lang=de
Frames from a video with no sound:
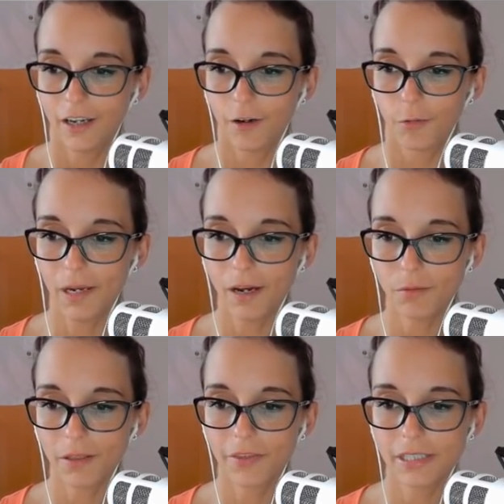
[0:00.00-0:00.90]
Where
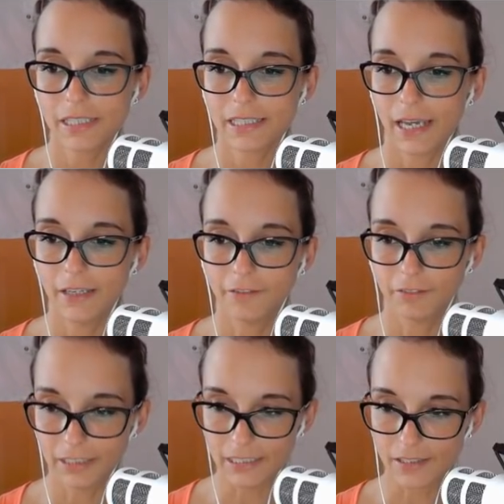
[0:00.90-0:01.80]
will this cave
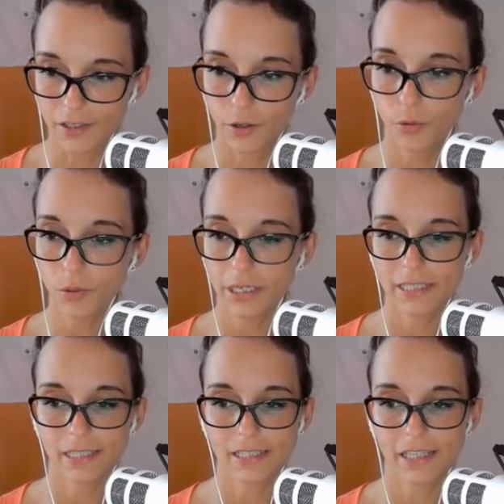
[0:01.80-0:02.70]
lead? Who
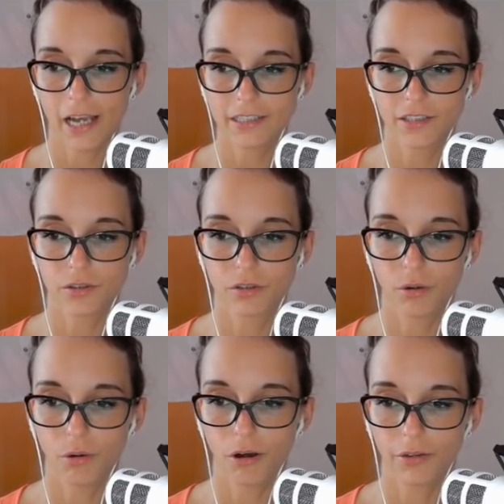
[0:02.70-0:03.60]
is excited to
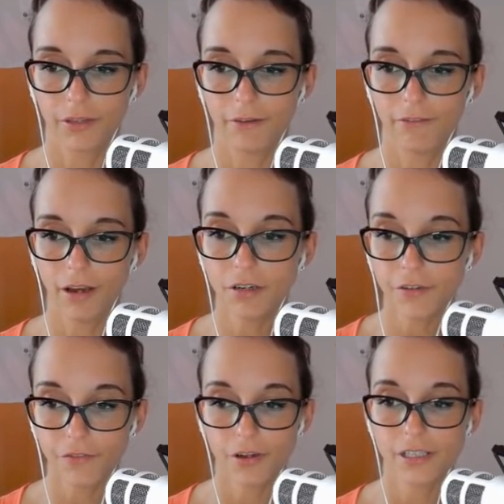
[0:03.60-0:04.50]
go on their very
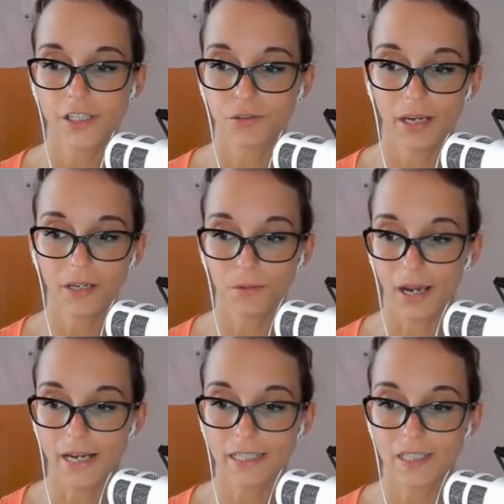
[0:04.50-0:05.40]
first trail
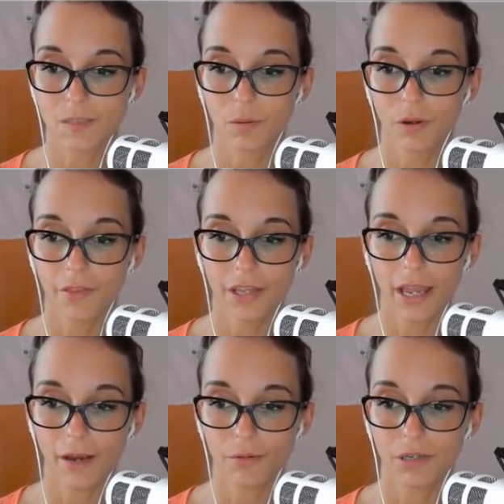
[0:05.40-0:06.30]
ride, explore the
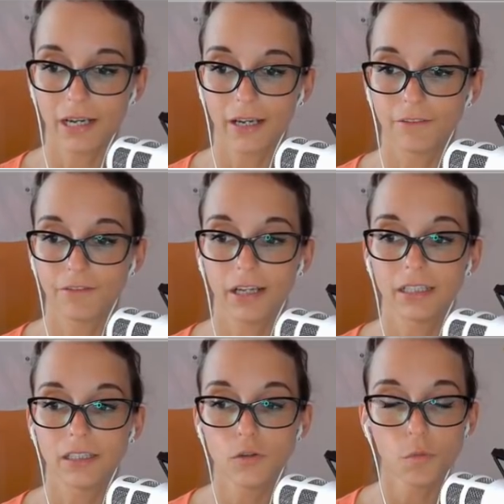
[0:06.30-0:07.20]
area and
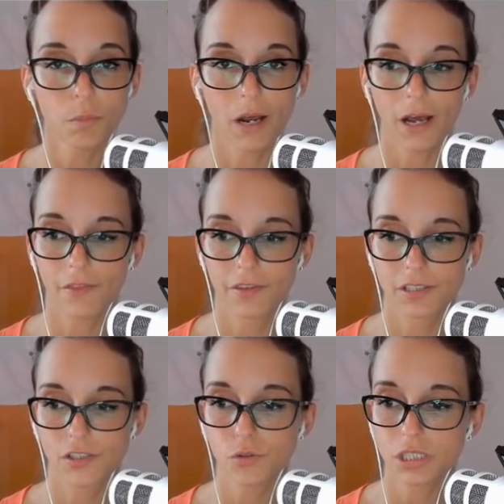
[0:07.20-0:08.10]
find new
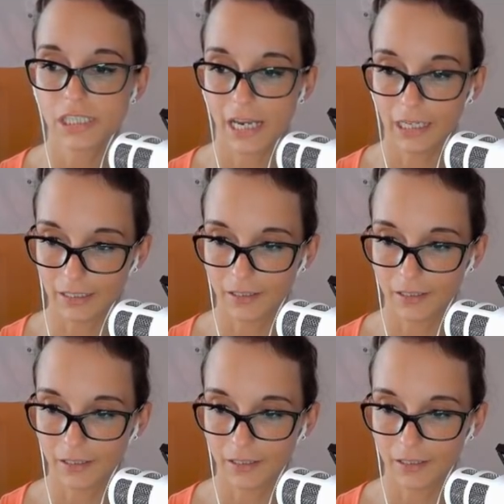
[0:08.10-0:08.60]
paths to take?